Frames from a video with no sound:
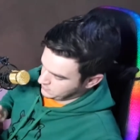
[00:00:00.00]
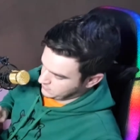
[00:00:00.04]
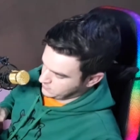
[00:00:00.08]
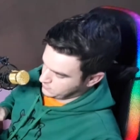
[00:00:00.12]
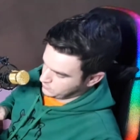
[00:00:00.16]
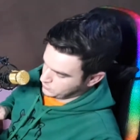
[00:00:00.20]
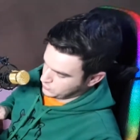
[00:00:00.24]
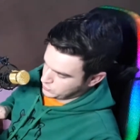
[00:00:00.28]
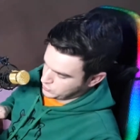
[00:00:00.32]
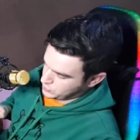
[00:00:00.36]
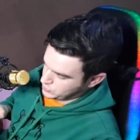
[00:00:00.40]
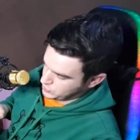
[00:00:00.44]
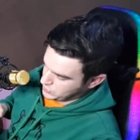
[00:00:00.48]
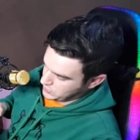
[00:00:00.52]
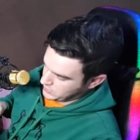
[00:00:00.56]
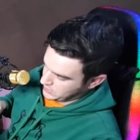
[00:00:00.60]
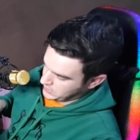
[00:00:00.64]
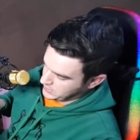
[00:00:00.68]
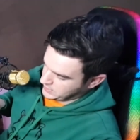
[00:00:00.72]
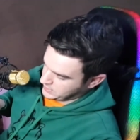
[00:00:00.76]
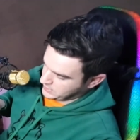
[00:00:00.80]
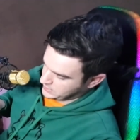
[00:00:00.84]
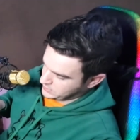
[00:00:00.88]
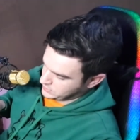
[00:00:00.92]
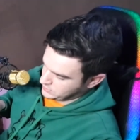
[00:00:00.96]
Vamos
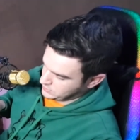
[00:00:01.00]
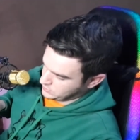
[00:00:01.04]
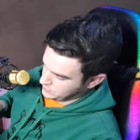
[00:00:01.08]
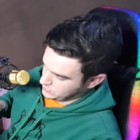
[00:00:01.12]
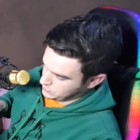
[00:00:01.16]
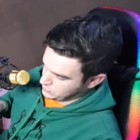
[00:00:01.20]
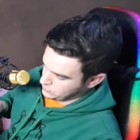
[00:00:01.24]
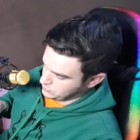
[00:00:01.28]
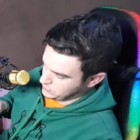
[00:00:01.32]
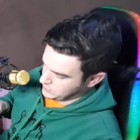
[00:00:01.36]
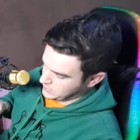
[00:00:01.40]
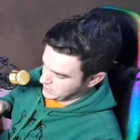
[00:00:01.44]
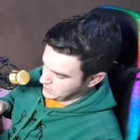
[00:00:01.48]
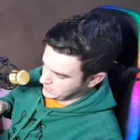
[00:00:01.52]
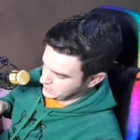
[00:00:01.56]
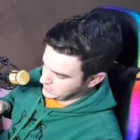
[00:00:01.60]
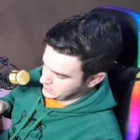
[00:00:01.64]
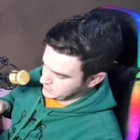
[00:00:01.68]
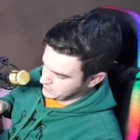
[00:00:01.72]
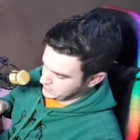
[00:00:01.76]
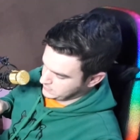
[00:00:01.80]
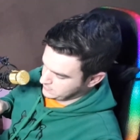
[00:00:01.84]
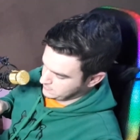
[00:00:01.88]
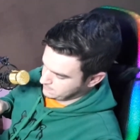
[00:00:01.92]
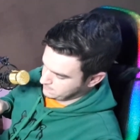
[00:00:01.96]
tirar aqui o
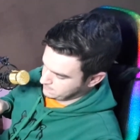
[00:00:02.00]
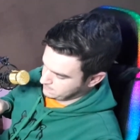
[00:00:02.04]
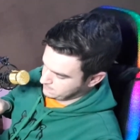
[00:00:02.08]
lacre,